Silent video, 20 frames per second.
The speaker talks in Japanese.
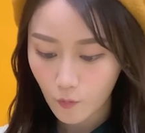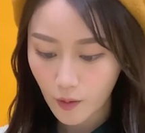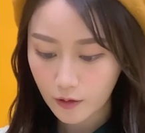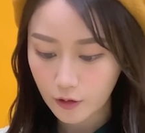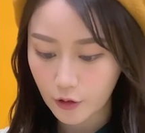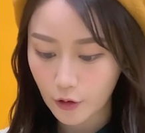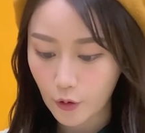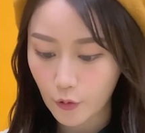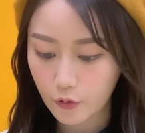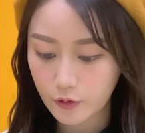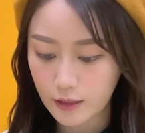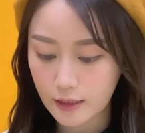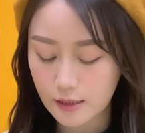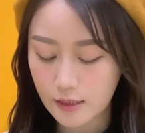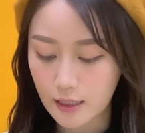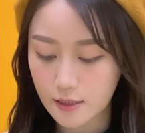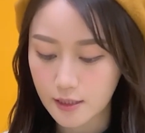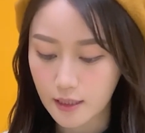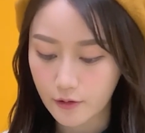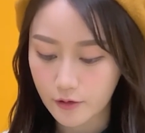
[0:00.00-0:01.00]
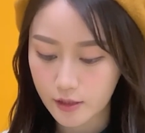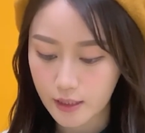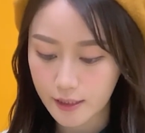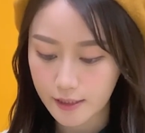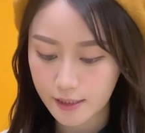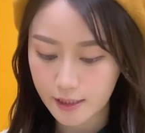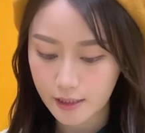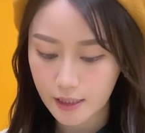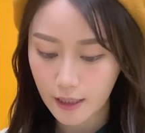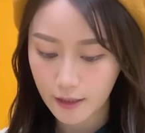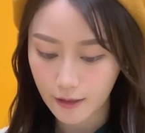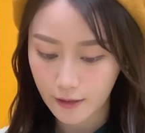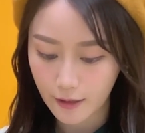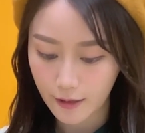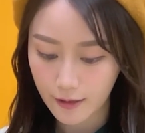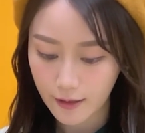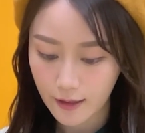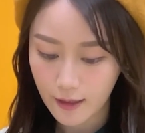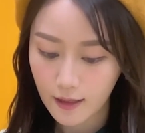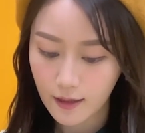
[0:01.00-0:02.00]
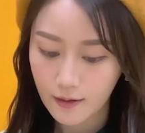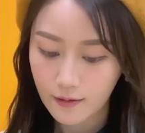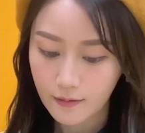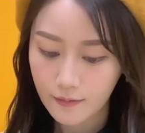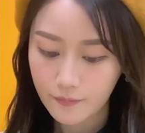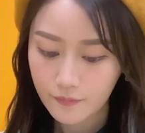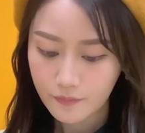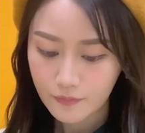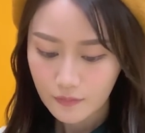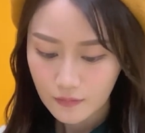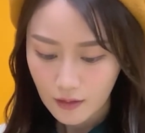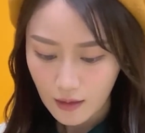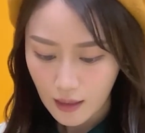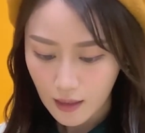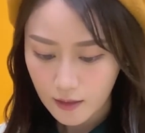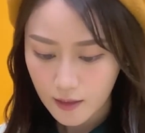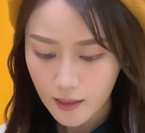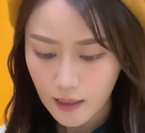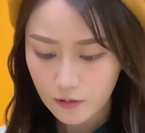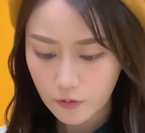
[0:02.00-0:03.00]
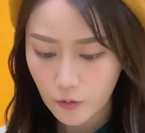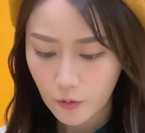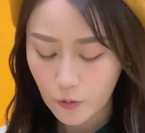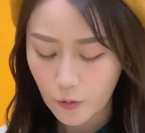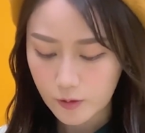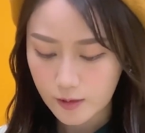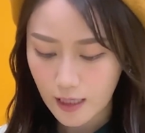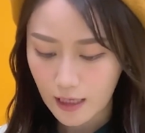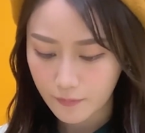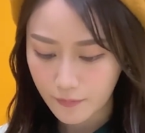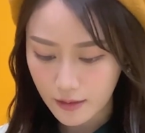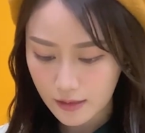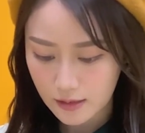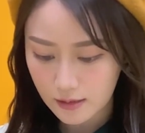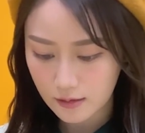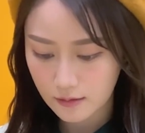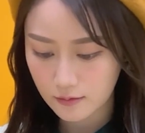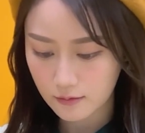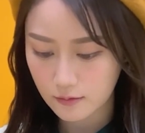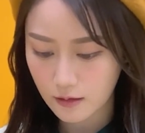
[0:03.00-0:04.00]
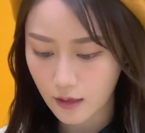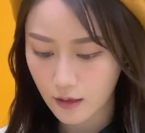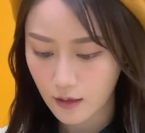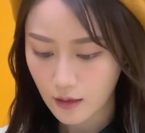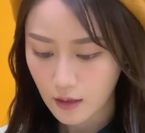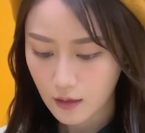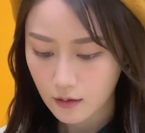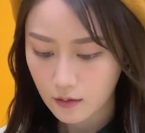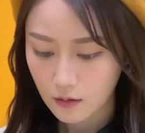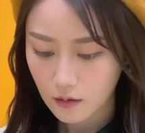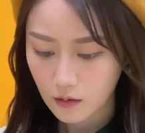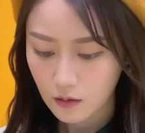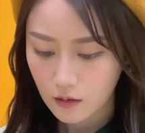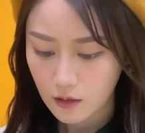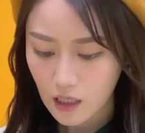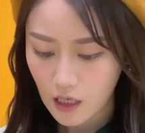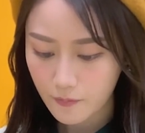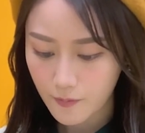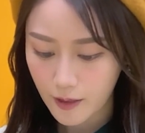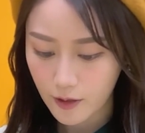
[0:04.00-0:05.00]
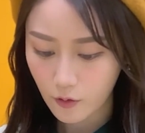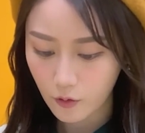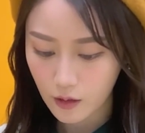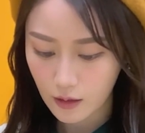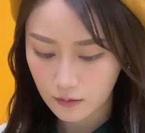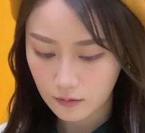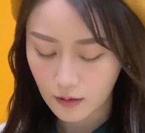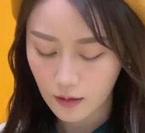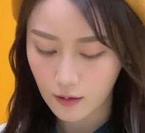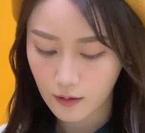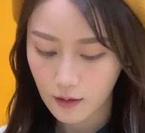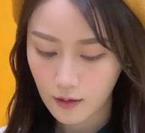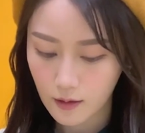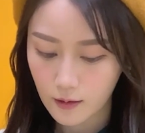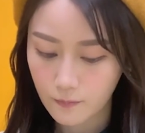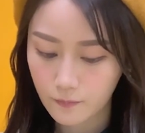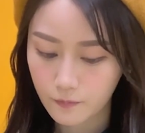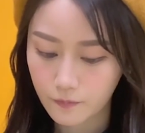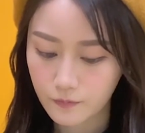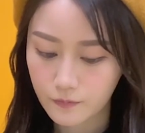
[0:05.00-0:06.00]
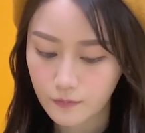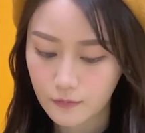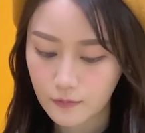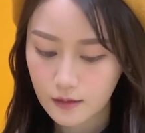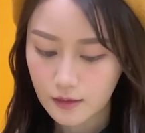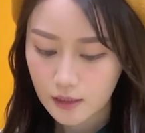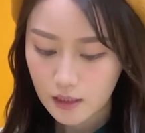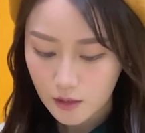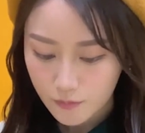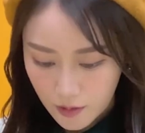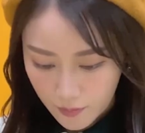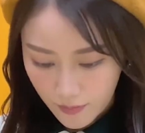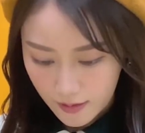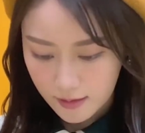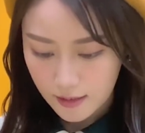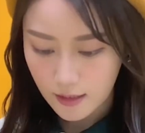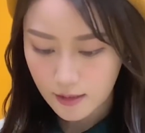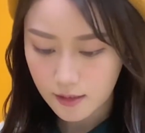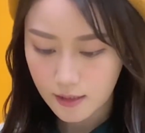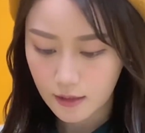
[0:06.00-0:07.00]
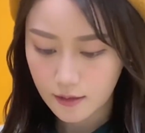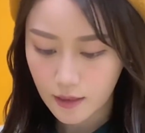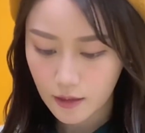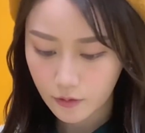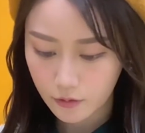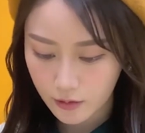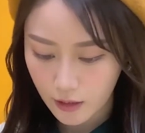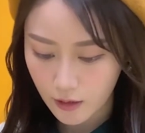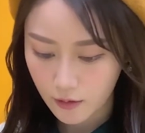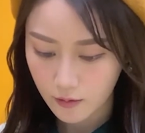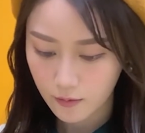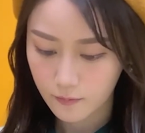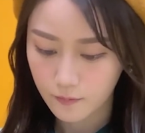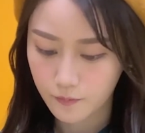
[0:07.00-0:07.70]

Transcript: まぬようにして着席しながら、ありがとうございますって言えばよかった。すみませんじゃなくて。